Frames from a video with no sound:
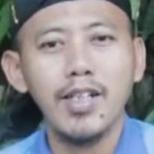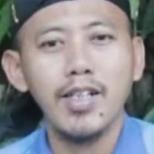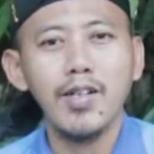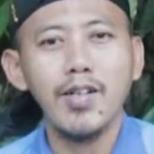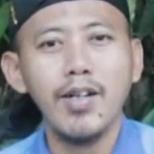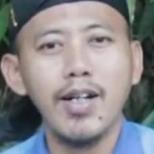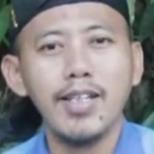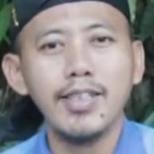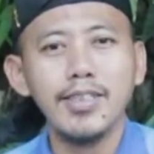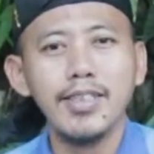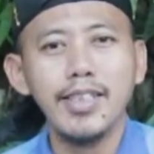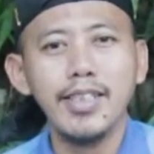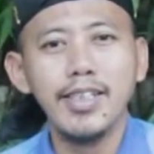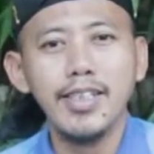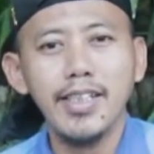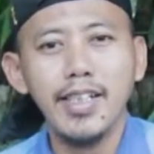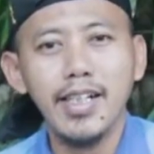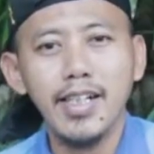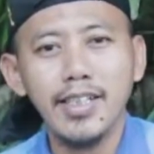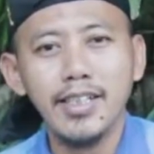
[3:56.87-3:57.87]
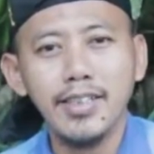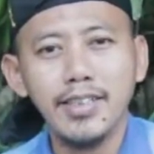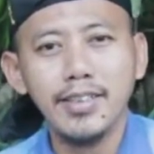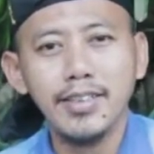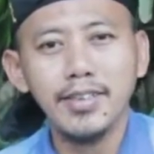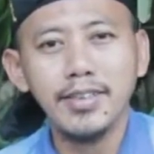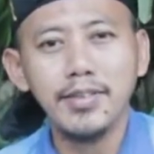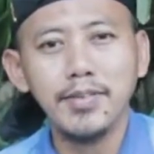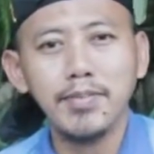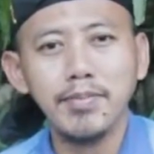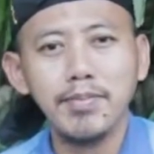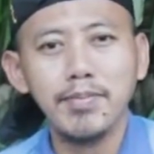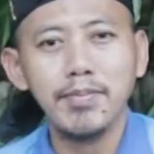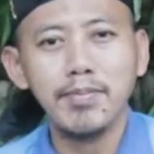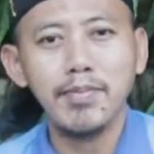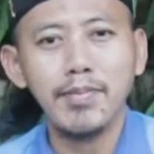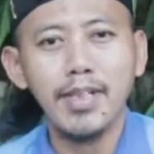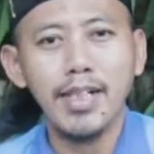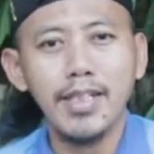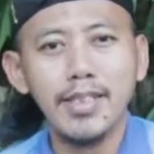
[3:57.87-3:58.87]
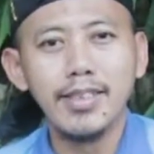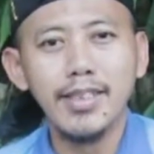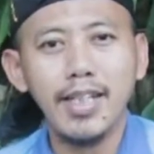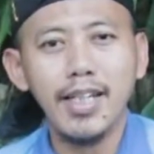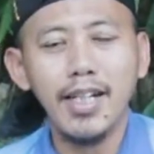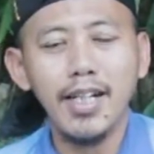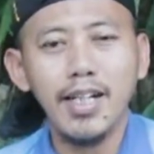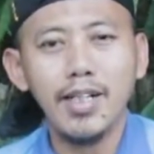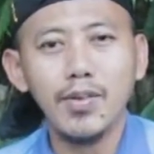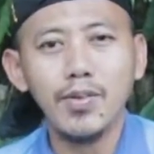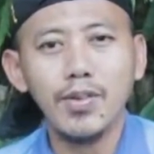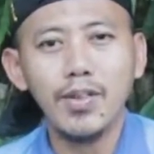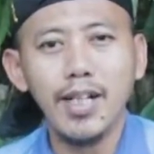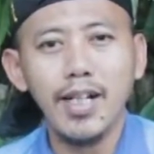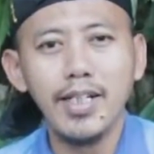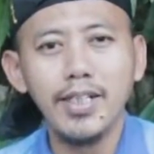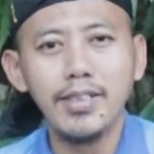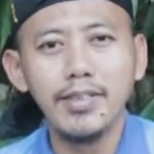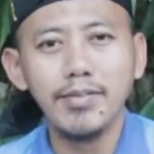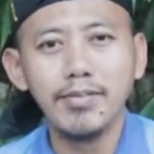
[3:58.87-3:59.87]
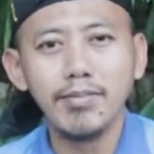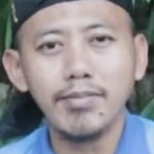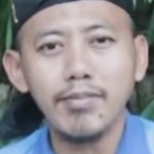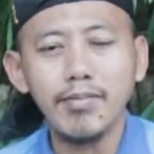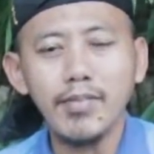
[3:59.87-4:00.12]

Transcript: Lokasi yang pernah saya lakukan